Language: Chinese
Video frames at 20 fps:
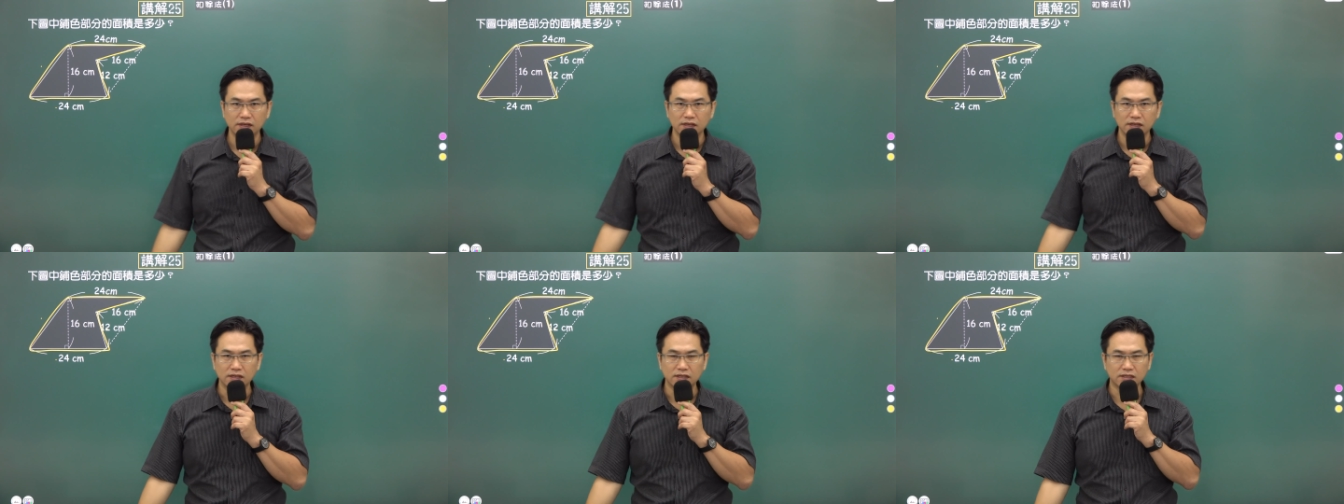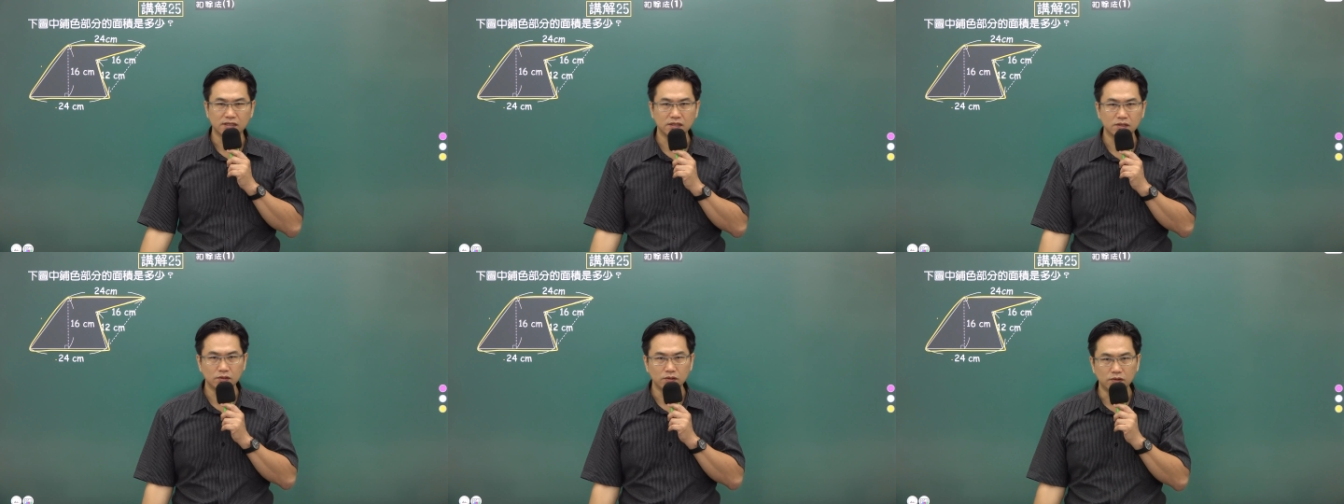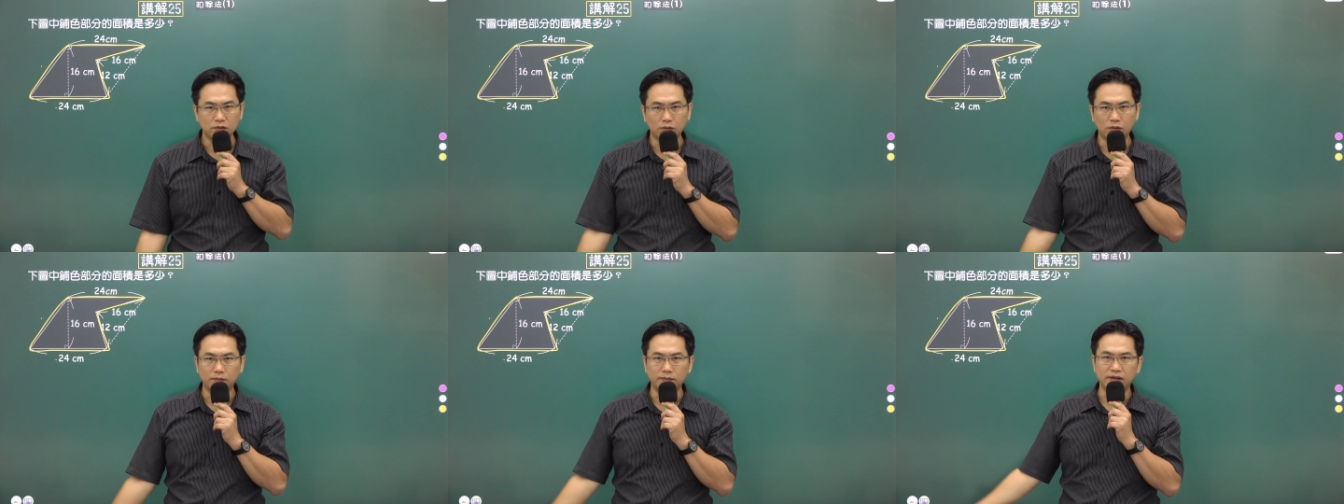可
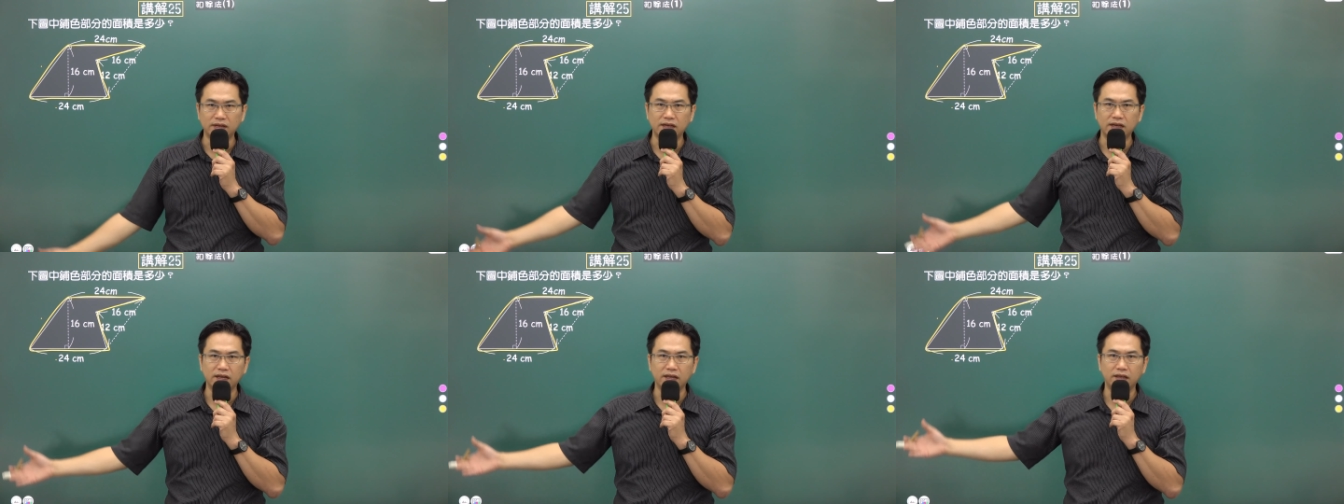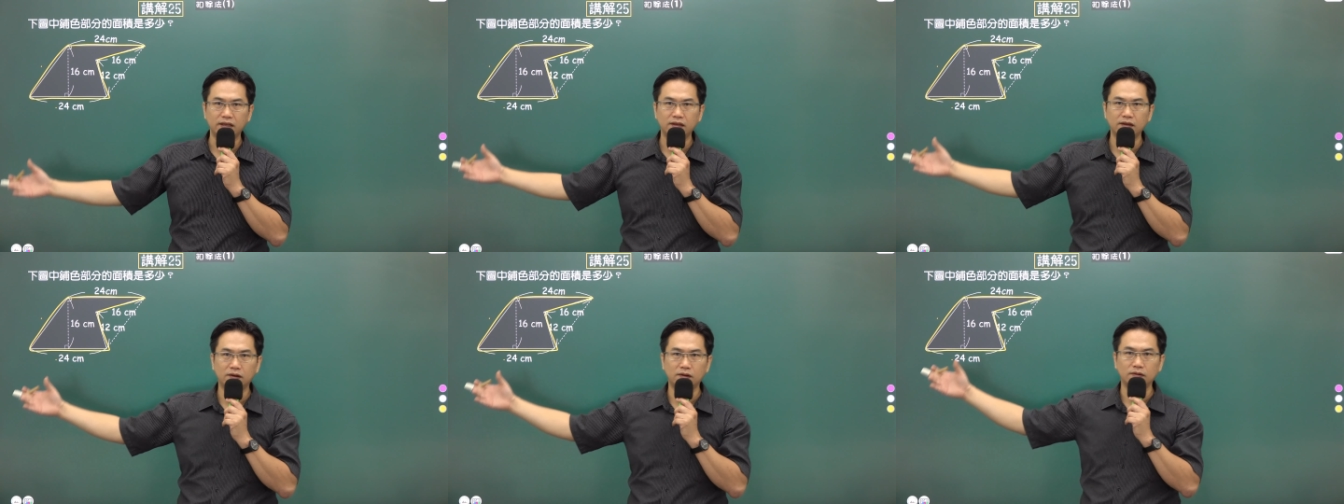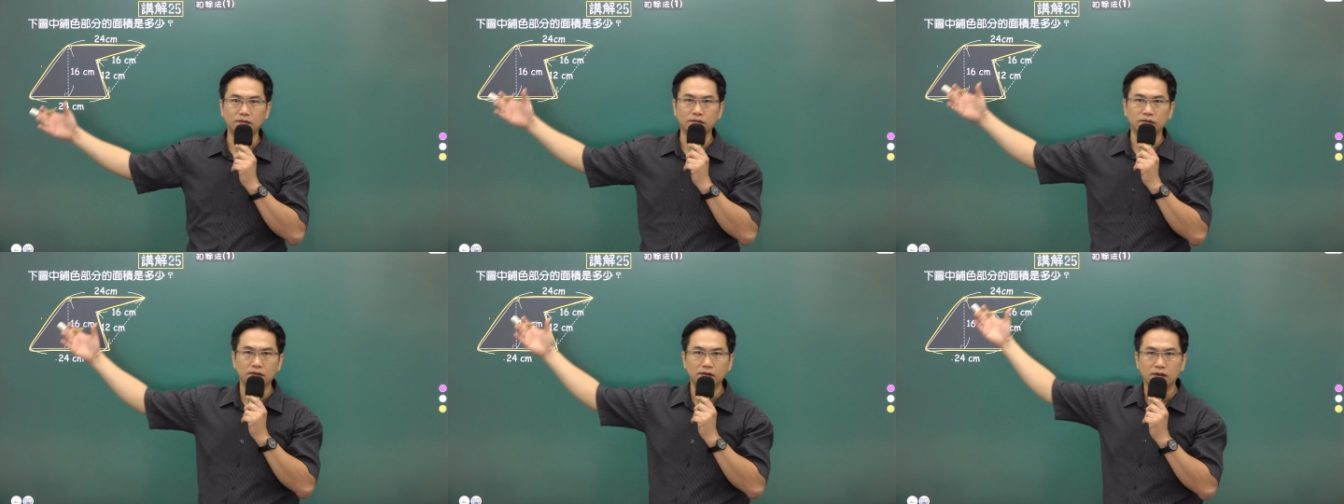是我们可以
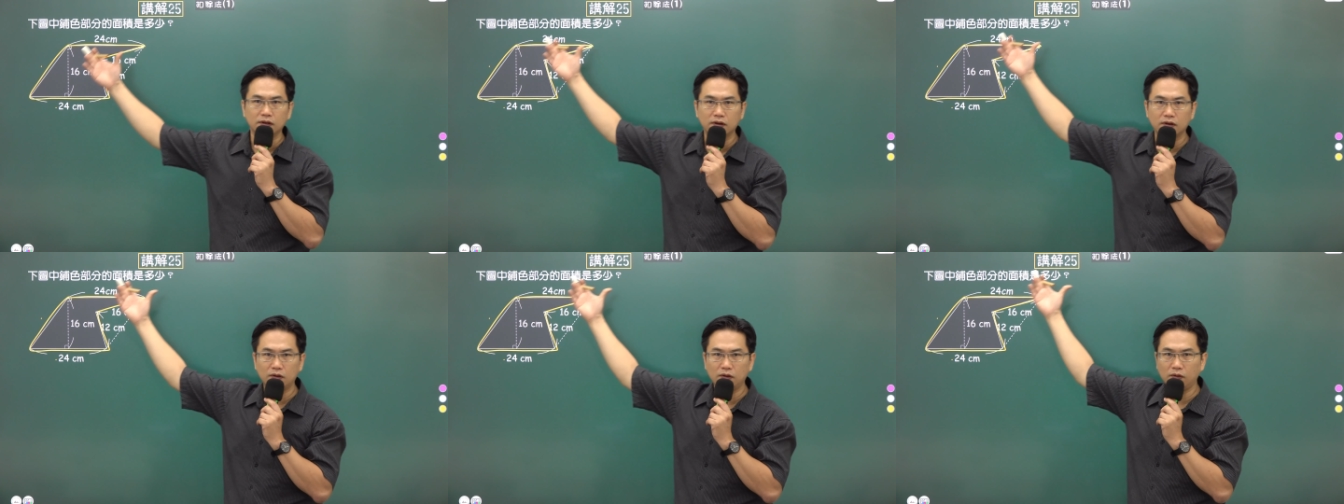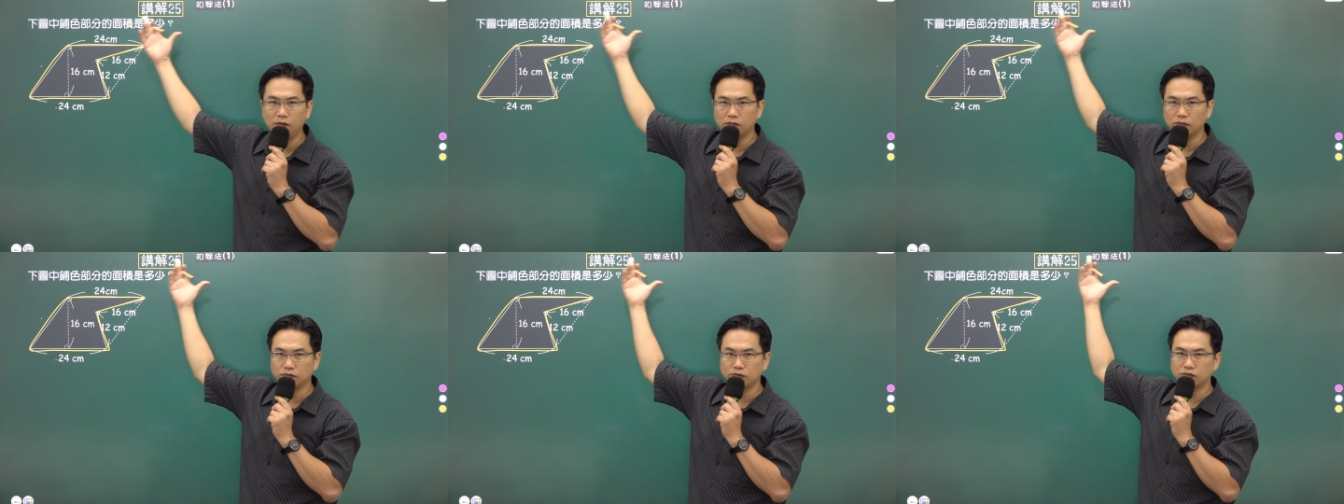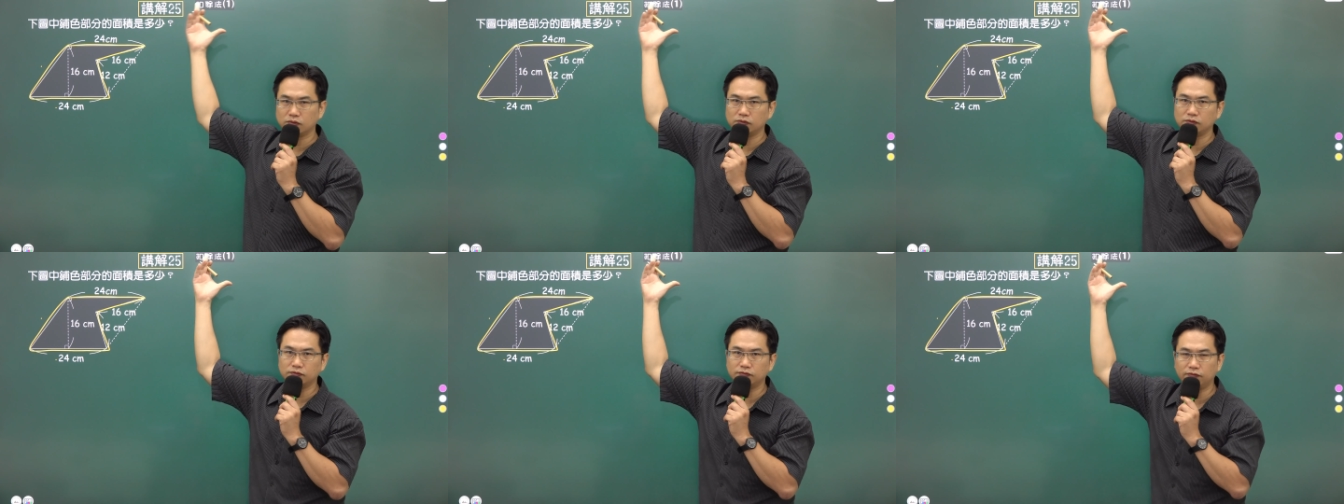用扣
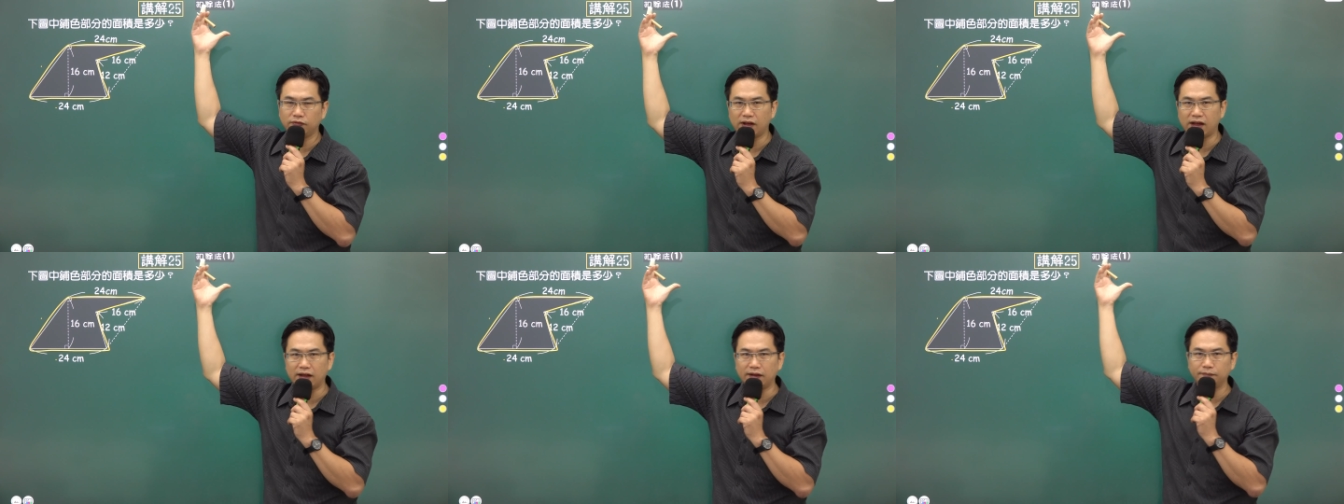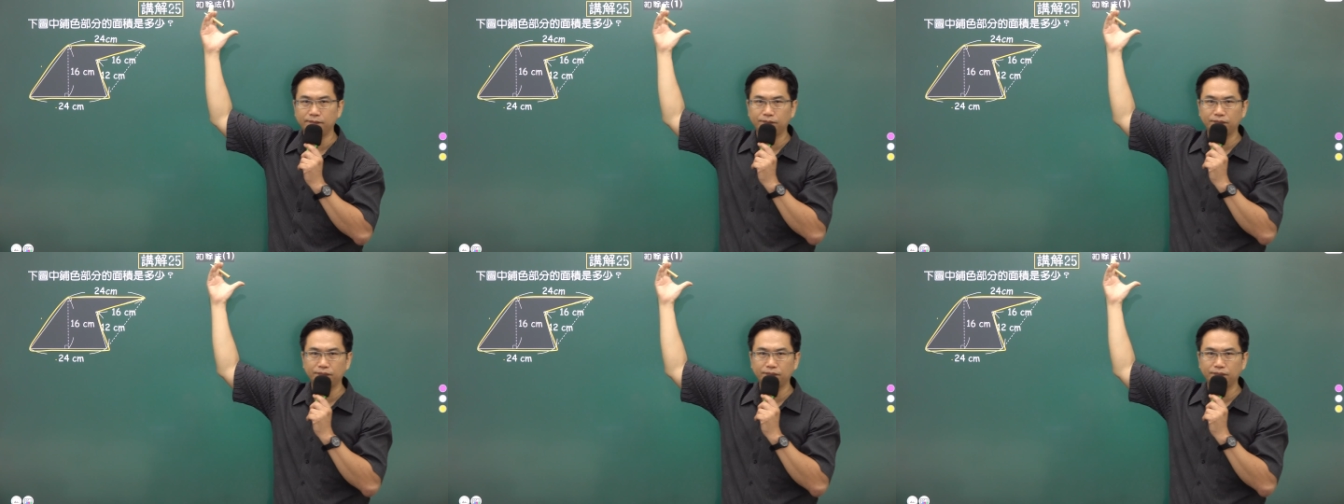除法，